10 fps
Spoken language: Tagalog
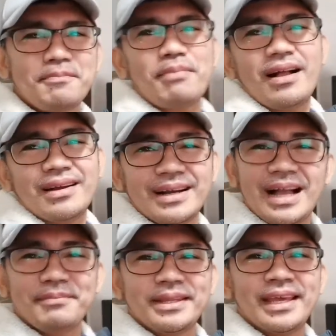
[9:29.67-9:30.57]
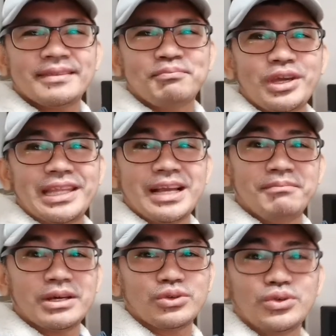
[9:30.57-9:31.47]
Parang cabinet, pwede
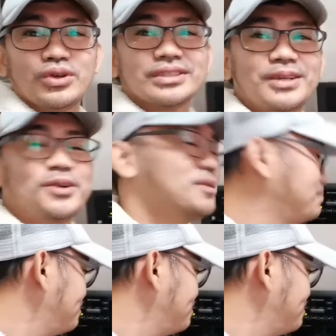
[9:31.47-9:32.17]
kang matulog sa loob.